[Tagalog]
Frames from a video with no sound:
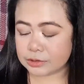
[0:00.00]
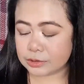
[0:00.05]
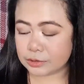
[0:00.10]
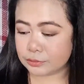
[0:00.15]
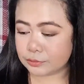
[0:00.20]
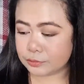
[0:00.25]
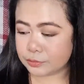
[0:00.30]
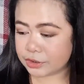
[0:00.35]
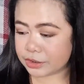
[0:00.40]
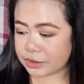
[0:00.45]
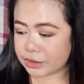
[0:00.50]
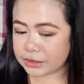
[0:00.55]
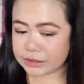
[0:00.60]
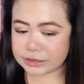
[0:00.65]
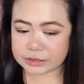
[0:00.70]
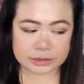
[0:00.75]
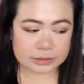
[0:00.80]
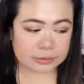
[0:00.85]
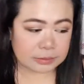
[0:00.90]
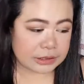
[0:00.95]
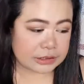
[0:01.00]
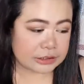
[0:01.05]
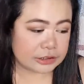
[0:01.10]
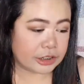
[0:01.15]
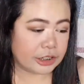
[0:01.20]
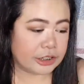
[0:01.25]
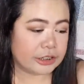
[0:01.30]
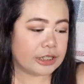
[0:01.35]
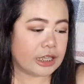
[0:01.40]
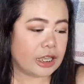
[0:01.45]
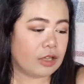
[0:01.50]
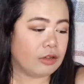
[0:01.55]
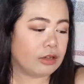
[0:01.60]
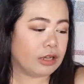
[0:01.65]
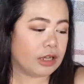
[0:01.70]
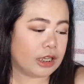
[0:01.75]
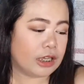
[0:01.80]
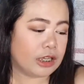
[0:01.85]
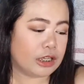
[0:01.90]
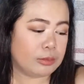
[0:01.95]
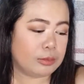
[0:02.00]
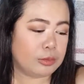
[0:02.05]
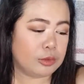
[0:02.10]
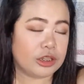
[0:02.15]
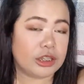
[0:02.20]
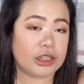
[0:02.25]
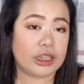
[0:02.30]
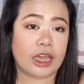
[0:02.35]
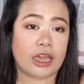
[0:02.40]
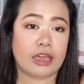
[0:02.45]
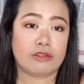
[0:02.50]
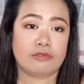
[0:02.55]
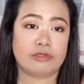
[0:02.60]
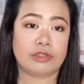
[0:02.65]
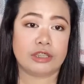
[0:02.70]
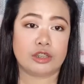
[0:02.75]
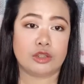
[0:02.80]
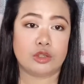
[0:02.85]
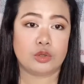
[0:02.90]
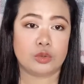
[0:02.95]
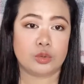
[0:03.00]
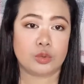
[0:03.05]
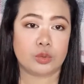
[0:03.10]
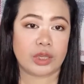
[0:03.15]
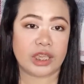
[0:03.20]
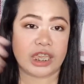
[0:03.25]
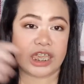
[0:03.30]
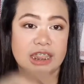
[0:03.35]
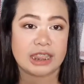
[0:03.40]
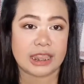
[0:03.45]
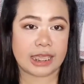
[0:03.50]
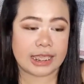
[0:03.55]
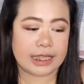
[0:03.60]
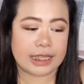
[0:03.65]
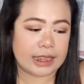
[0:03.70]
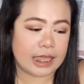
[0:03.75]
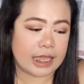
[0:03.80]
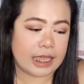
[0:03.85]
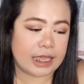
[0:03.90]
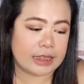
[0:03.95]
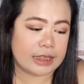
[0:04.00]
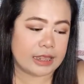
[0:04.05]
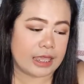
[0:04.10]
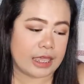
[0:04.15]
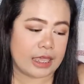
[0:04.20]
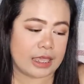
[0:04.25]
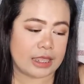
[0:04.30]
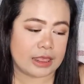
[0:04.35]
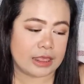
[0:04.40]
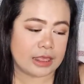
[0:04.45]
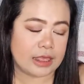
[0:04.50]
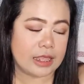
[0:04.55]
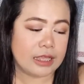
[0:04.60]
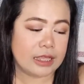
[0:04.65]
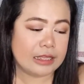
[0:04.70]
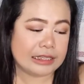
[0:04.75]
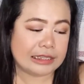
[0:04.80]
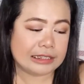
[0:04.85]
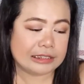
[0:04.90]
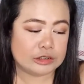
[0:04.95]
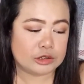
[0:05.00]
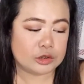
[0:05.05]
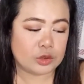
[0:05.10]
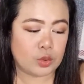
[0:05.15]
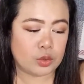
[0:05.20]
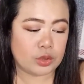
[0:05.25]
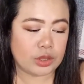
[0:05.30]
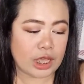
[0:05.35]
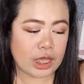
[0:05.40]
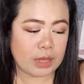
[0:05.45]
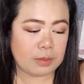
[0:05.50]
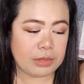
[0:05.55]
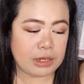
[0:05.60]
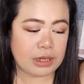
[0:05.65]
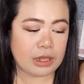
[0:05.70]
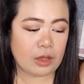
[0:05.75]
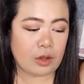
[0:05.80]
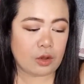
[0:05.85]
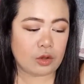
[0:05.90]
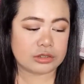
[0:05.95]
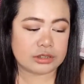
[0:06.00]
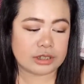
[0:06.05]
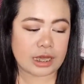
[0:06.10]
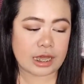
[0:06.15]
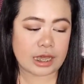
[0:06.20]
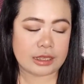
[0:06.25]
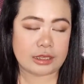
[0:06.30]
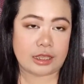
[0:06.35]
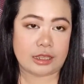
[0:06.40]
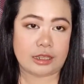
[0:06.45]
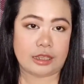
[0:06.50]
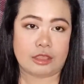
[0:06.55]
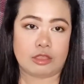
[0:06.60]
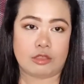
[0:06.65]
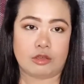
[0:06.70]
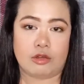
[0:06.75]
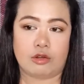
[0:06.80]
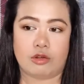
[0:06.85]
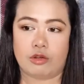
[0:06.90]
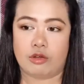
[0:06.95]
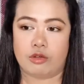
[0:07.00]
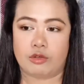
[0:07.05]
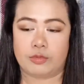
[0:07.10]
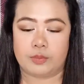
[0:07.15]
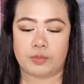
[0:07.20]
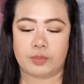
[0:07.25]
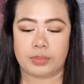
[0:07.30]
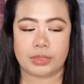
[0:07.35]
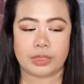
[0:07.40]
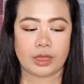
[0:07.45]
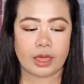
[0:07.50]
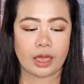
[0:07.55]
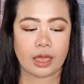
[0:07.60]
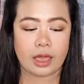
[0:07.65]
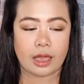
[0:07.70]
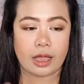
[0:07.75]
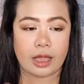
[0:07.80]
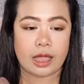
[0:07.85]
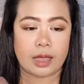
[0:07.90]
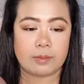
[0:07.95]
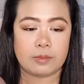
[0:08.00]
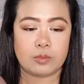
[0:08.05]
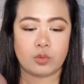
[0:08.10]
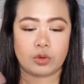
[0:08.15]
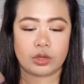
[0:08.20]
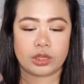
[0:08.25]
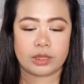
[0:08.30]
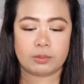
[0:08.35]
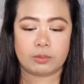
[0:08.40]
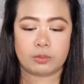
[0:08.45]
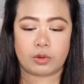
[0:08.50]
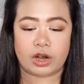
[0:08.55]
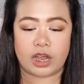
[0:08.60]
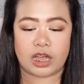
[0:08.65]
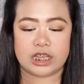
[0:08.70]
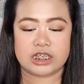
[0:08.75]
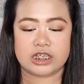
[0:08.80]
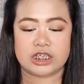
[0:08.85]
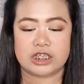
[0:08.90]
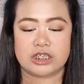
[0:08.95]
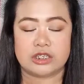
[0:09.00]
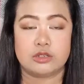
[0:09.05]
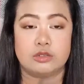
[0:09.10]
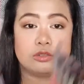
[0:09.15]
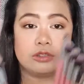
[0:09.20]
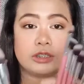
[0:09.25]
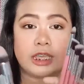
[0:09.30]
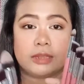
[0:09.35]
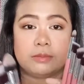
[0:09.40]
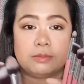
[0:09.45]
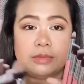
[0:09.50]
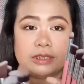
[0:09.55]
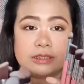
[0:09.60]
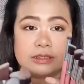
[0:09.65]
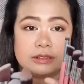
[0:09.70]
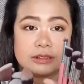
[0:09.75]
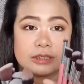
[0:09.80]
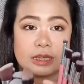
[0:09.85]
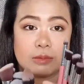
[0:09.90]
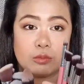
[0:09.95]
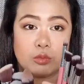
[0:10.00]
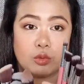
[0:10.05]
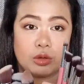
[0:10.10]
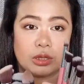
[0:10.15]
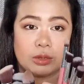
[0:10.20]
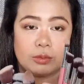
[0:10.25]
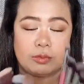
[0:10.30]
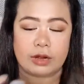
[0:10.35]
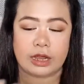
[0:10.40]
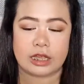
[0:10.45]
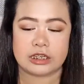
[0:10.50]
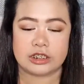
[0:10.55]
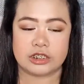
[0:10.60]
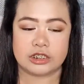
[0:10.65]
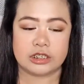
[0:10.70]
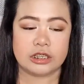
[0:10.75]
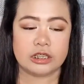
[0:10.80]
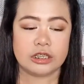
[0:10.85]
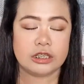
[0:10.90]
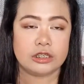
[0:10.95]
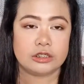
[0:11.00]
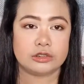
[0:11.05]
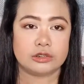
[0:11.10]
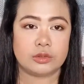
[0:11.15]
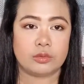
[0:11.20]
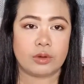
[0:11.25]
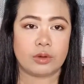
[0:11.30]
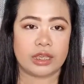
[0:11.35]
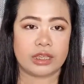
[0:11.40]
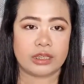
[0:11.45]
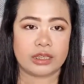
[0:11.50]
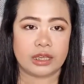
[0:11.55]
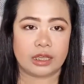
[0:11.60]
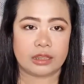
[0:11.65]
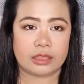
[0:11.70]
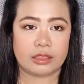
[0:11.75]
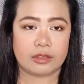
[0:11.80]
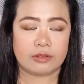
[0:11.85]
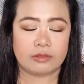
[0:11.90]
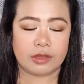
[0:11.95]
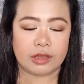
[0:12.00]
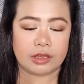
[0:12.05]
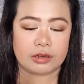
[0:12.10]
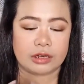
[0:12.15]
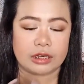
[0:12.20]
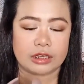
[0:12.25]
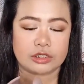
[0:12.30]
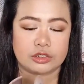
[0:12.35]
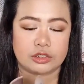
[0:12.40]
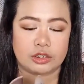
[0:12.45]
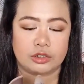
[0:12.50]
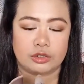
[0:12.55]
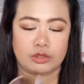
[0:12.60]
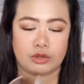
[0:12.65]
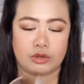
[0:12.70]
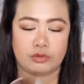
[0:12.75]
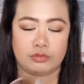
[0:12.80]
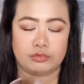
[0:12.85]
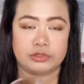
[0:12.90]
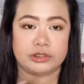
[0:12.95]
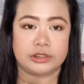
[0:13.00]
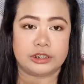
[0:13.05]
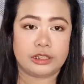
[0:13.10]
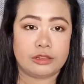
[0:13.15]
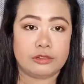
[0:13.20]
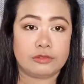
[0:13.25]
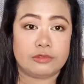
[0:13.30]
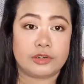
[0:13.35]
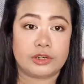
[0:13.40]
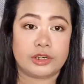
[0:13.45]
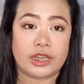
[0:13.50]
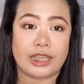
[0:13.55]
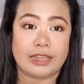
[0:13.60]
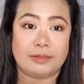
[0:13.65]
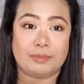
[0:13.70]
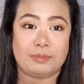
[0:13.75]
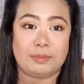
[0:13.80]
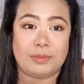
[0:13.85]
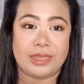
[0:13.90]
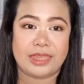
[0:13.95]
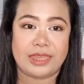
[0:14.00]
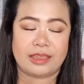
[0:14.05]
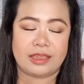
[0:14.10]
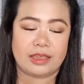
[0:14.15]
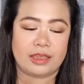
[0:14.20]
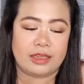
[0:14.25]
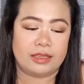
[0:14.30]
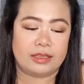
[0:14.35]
So, first, mag-start tayo kay Beauty Avenue 8888. So, nakabili ako sa kanya nitong kabuki brush, yung 10 pieces kabuki brush. So, I got the variation of silver and pink.